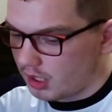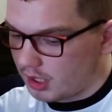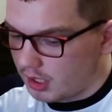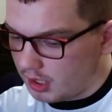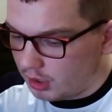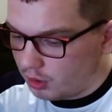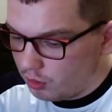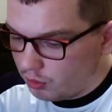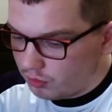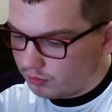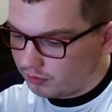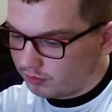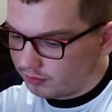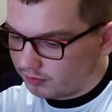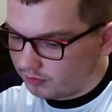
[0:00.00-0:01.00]
Ну,
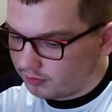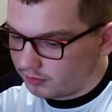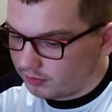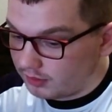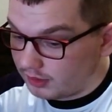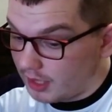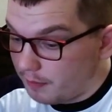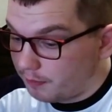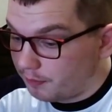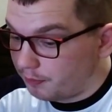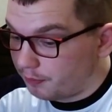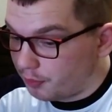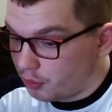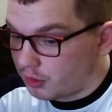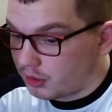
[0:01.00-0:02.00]
я
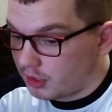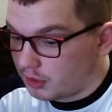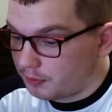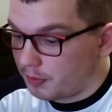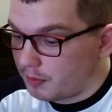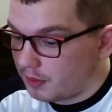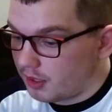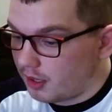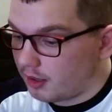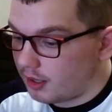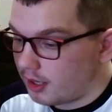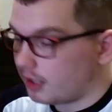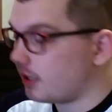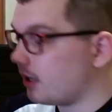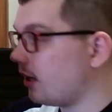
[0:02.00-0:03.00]
просто вспоминаю,
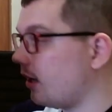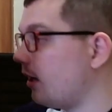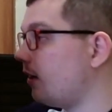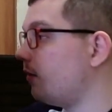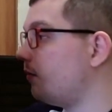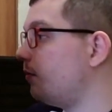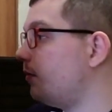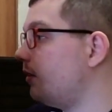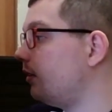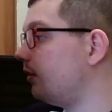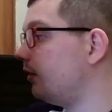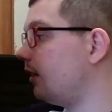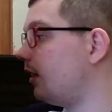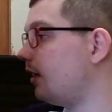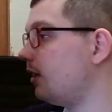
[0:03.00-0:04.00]
как я был
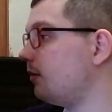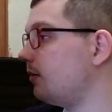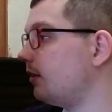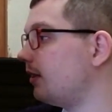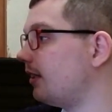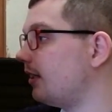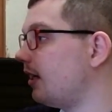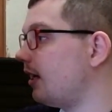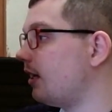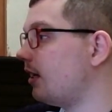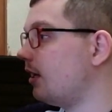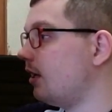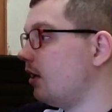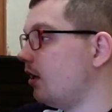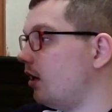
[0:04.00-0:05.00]
на именно на э,
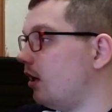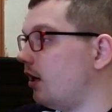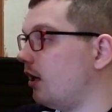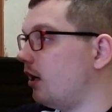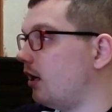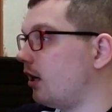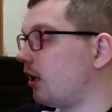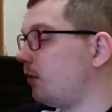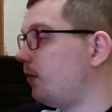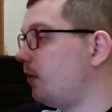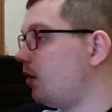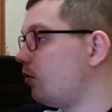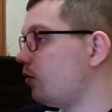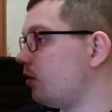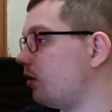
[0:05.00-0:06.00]
а,
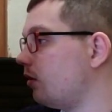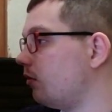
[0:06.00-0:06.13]
Артплаусе.